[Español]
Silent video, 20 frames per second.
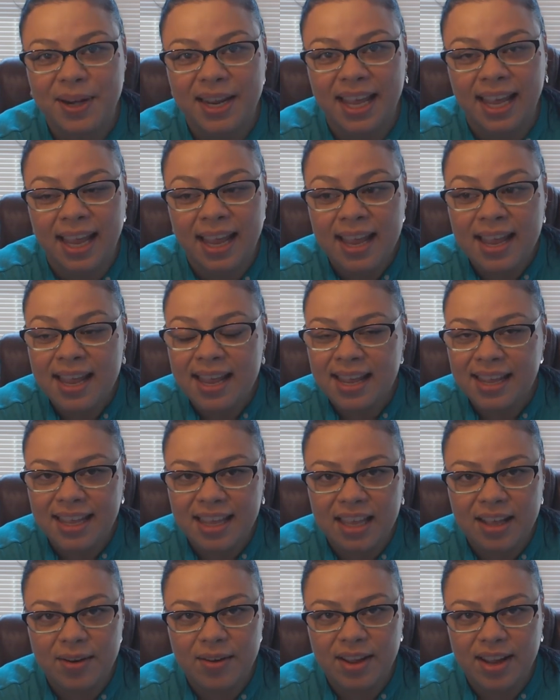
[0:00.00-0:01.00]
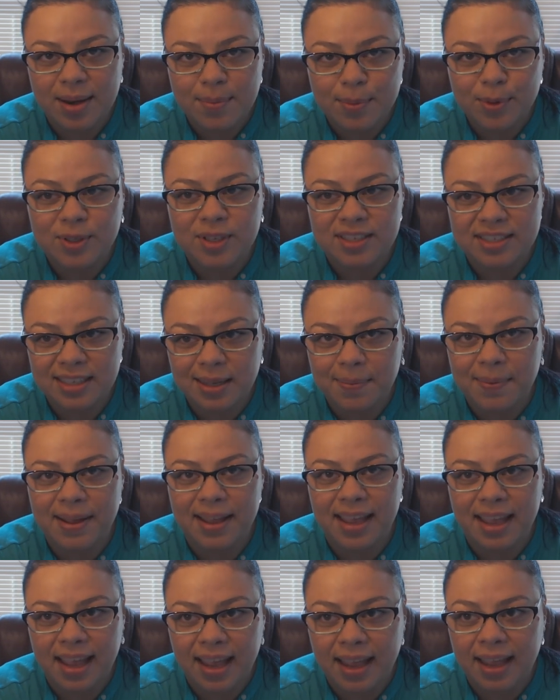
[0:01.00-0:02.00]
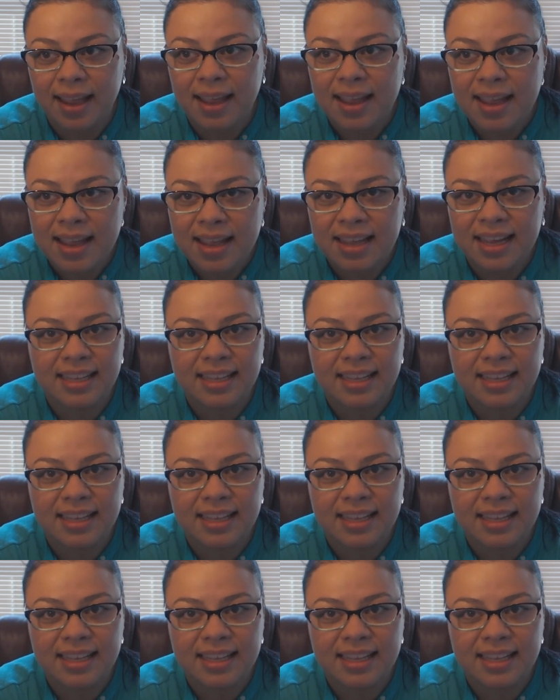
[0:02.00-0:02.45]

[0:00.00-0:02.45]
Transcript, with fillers: porque quiero que el mundo sepa que,